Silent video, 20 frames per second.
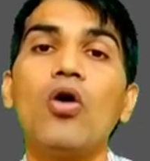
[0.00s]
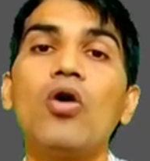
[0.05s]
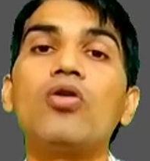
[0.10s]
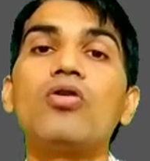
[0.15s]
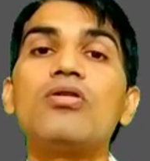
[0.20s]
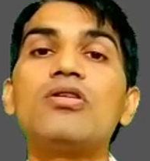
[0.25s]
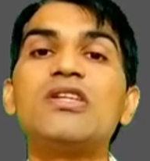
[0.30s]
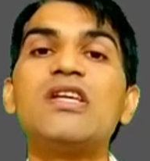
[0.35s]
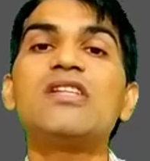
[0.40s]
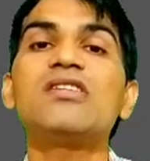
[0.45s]

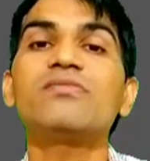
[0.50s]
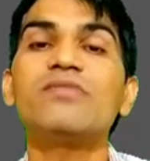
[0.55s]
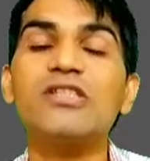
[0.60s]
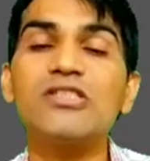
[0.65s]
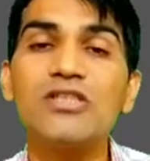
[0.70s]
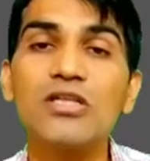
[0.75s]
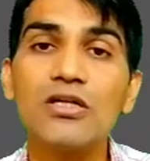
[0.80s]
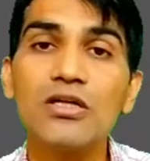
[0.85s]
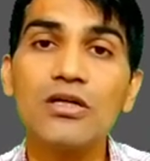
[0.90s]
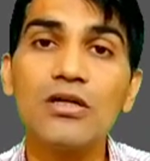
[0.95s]
ऑटो सेल्स
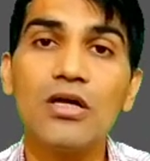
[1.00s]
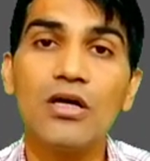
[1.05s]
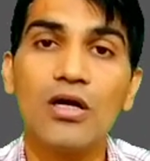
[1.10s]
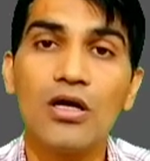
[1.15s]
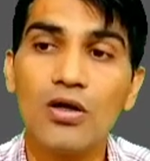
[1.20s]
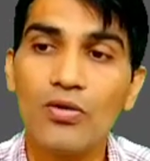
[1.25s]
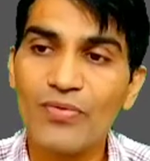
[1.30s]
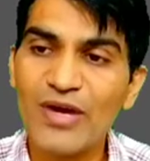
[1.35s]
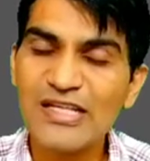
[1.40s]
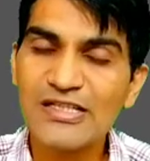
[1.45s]

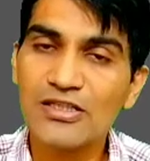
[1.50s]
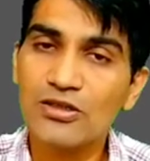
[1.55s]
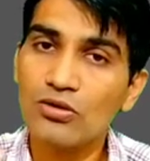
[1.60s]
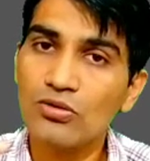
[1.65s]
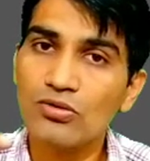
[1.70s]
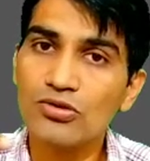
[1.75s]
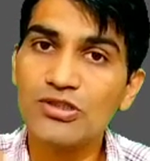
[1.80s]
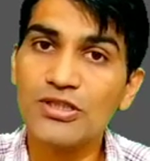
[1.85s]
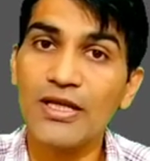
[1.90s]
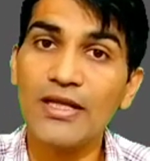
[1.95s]
मास्टर वैसे
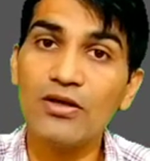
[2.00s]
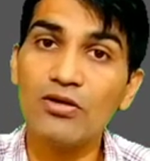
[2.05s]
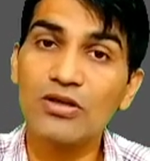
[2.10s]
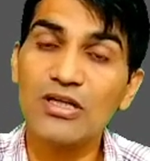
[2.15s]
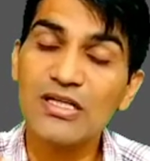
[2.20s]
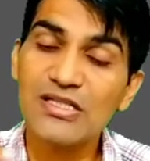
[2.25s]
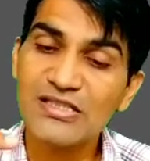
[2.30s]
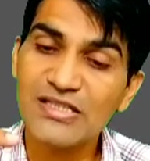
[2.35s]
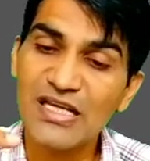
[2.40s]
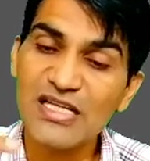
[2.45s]
तो कुछ नहीं
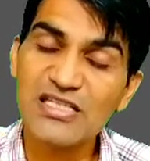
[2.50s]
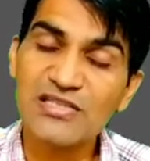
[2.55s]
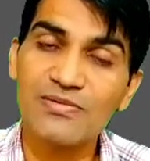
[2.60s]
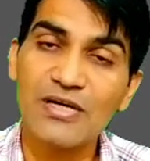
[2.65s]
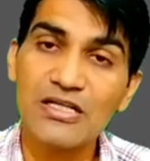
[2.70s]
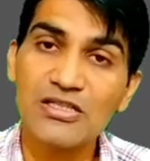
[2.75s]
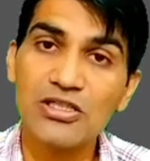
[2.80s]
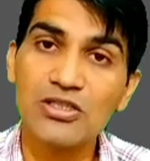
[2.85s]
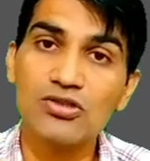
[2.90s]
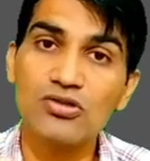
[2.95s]
होता है सेल्स
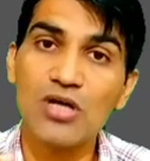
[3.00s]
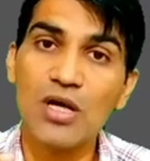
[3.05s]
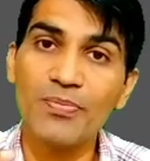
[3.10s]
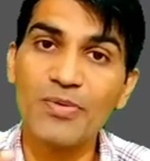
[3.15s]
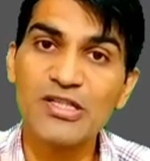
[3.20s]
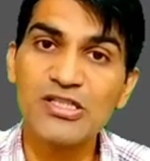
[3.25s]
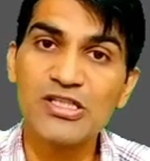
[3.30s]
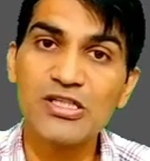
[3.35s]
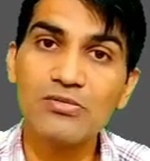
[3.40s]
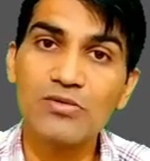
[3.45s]
मास्टर जो
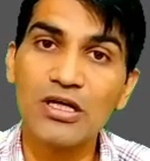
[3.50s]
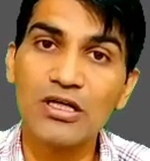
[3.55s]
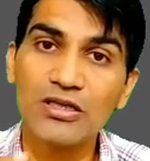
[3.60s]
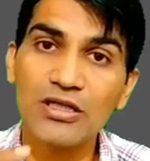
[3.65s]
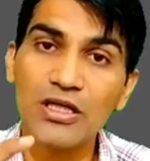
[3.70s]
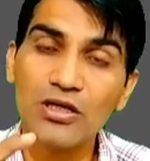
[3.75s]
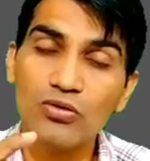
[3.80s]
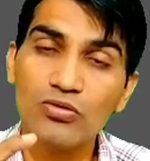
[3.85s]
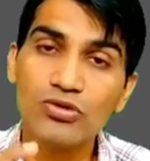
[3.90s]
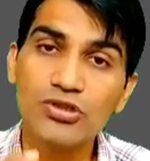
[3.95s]
आप अचीव
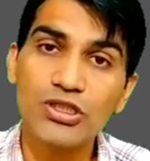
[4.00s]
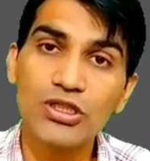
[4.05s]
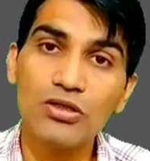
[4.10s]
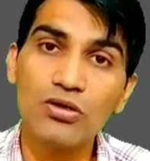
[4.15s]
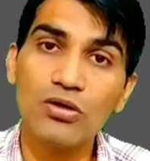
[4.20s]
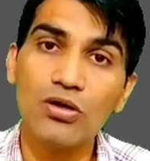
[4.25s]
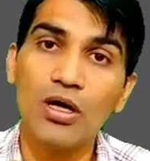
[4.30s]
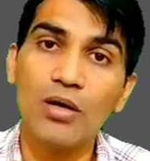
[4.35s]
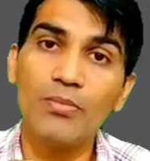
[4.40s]
करते हैं उसी को